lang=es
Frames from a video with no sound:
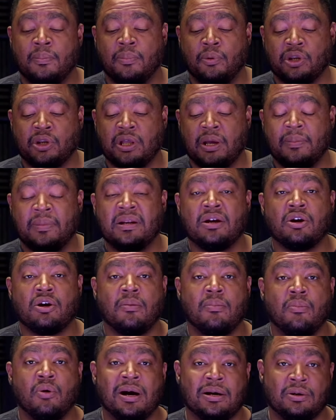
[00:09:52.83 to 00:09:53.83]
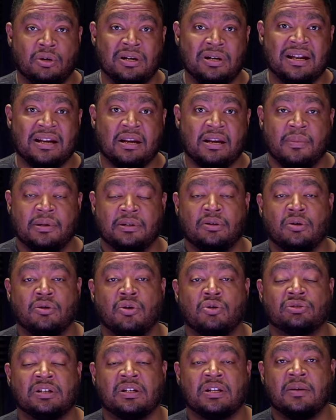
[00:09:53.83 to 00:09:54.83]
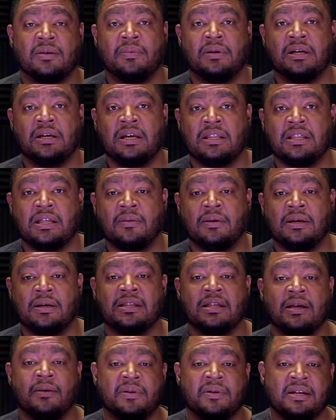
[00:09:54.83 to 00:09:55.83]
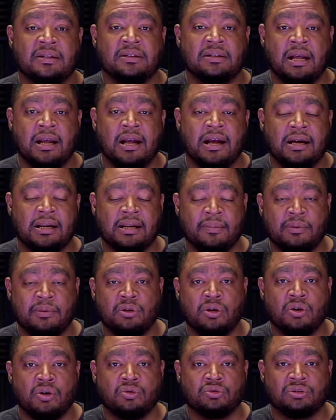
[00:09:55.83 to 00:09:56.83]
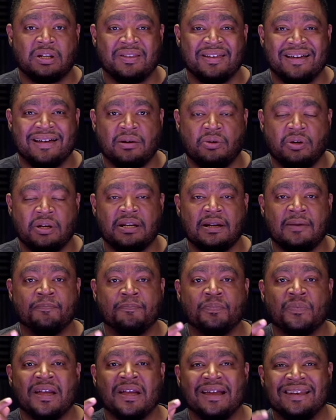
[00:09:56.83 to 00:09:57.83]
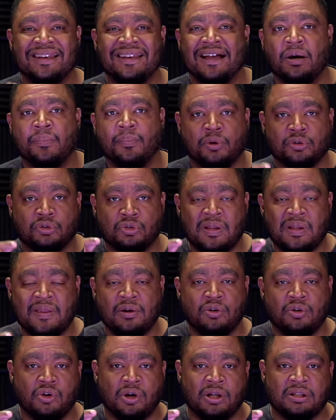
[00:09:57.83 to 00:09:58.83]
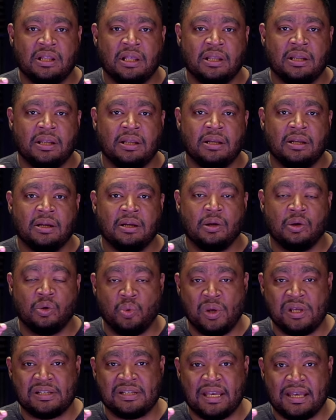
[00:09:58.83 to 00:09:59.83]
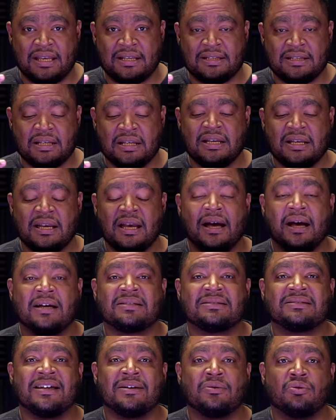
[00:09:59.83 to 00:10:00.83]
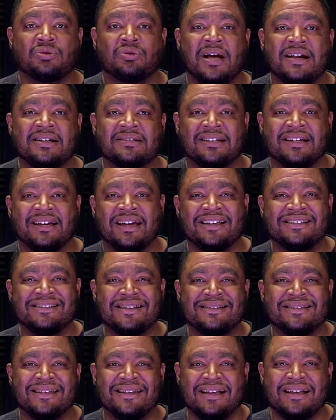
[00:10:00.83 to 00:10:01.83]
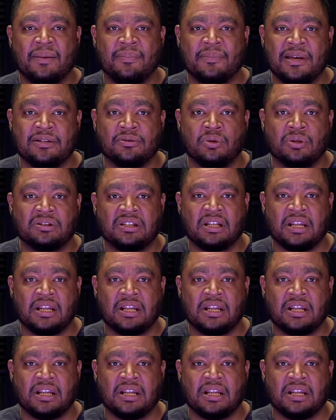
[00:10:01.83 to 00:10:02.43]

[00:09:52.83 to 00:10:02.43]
porque miren cómo Carolina arremetió en contra de David y, David arremetió en contra de Carolina. La oportunidad de oro que tiene Luis es asegurarse que ese acercamiento